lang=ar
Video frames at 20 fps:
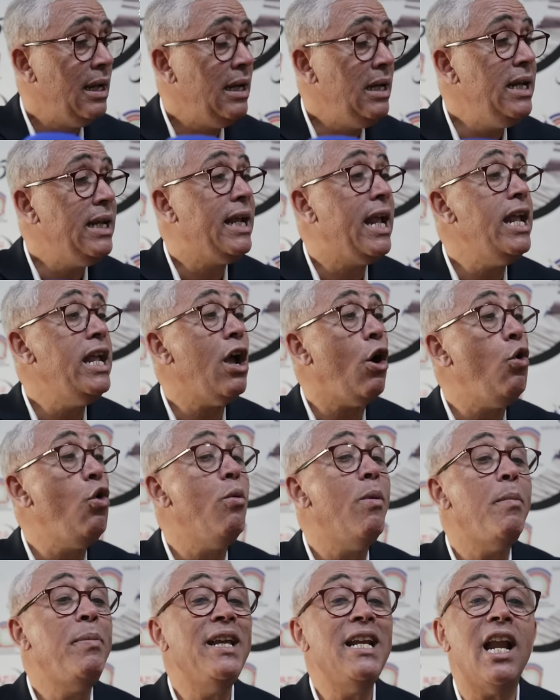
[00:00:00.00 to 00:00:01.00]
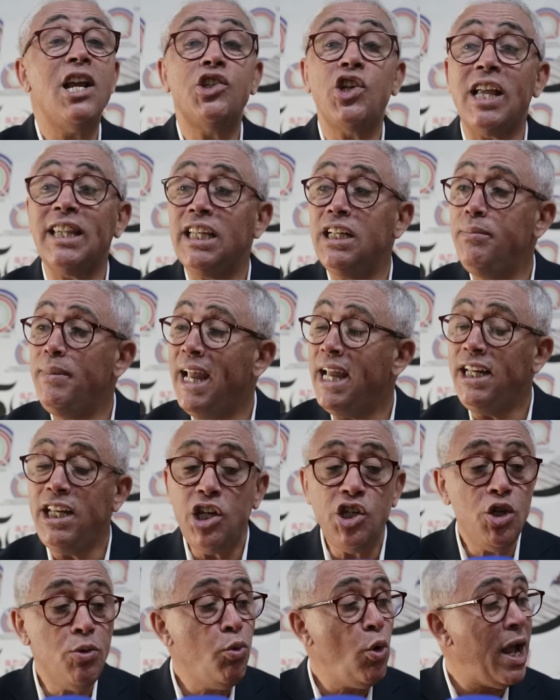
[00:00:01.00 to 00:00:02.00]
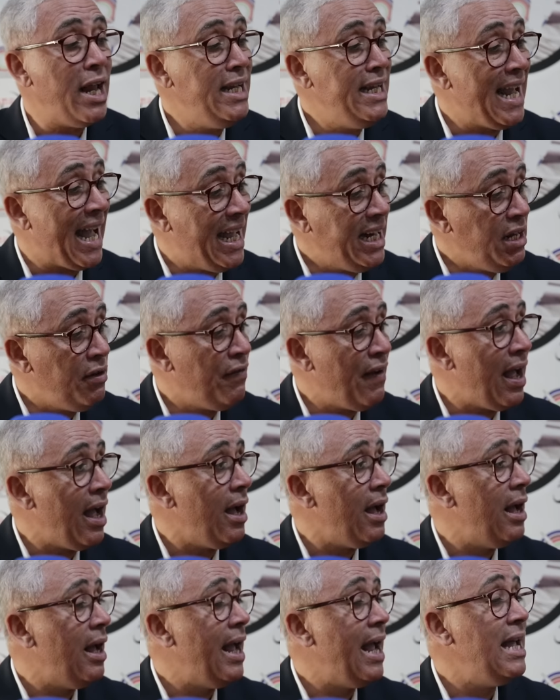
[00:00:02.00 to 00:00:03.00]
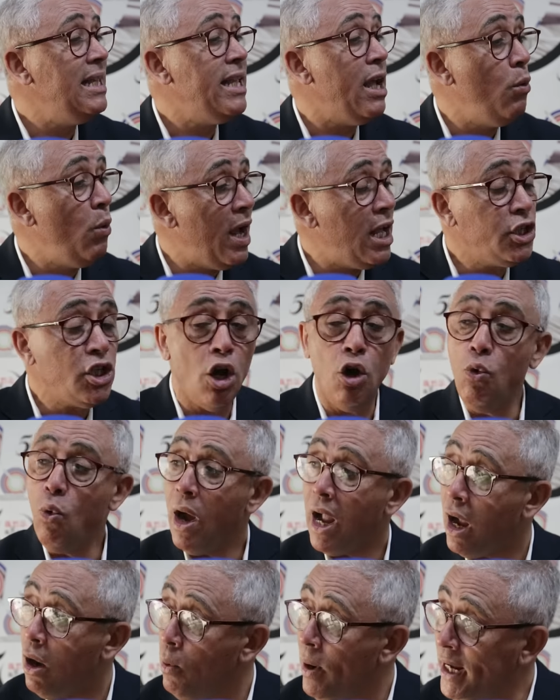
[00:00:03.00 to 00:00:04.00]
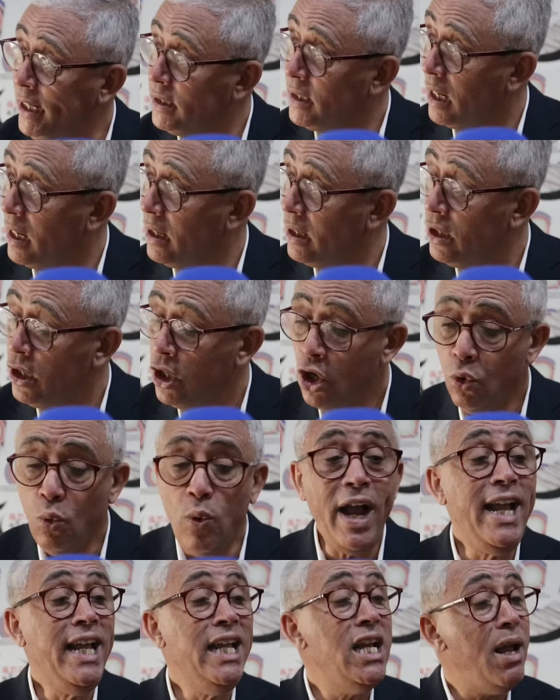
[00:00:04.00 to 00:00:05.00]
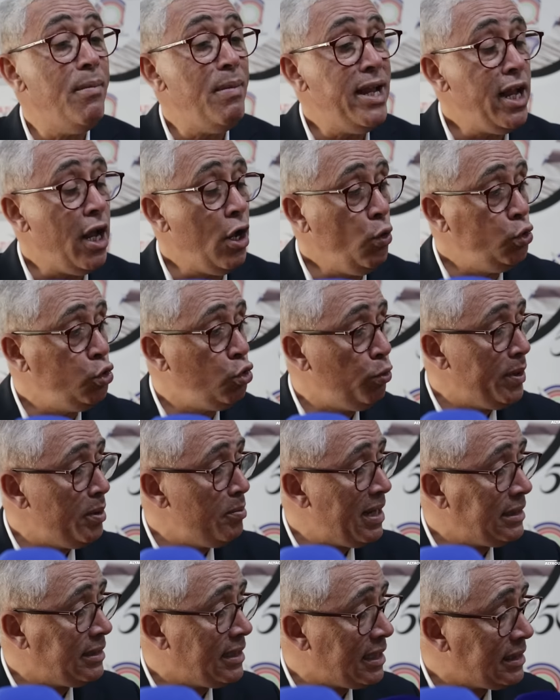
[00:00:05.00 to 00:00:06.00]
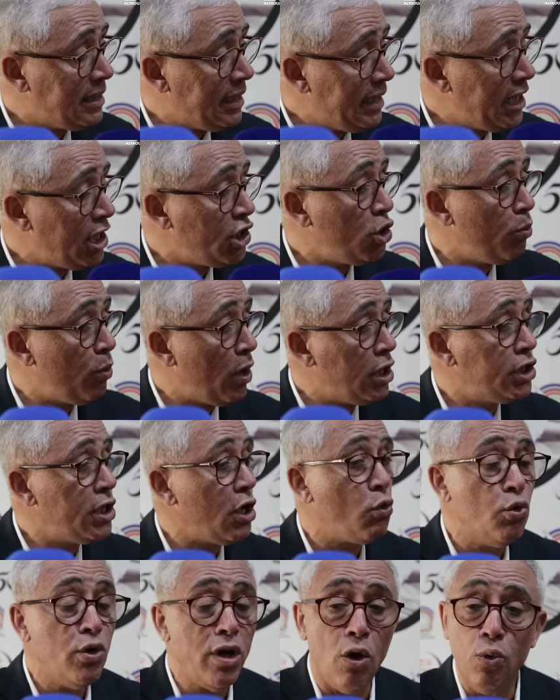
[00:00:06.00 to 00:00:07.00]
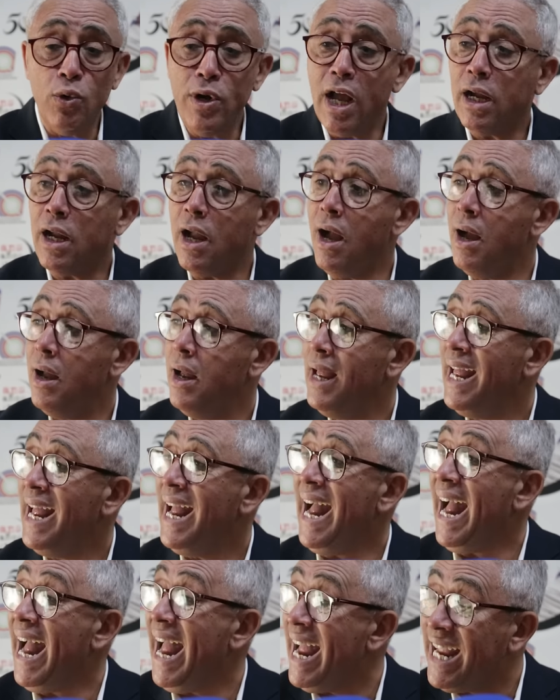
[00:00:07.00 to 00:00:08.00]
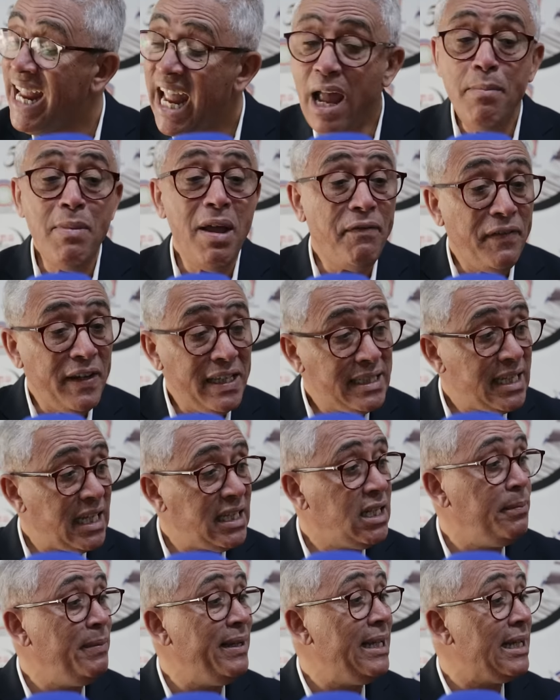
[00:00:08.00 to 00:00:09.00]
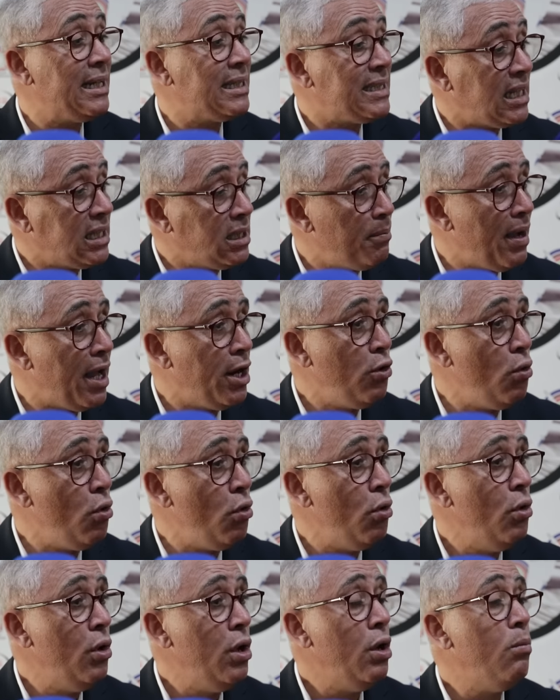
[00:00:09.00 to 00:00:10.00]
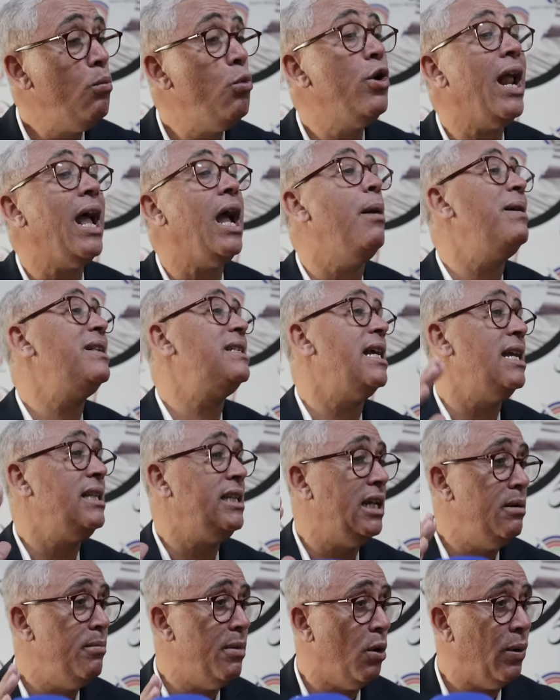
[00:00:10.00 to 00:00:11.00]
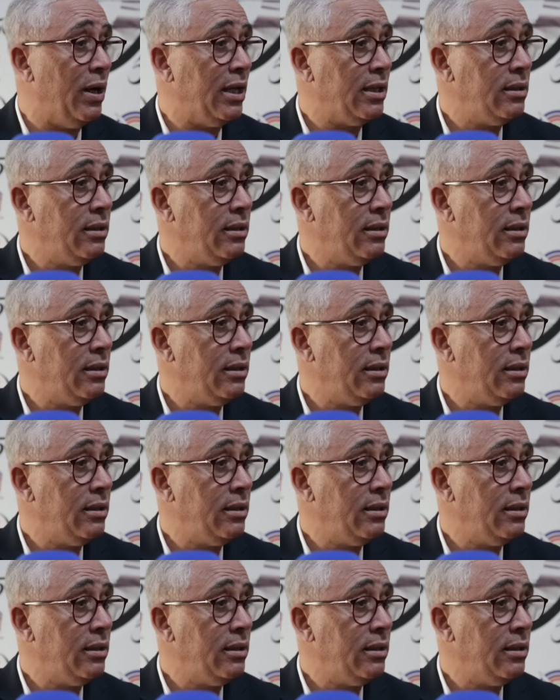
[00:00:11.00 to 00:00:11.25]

لكي يقوم بنشاط مهني يجب أن يعرف أدواته وقواعده وحينما يعود بمادته يجب أن تكون هناك حكامة في التدبير تضمن مراقبة هذه المواد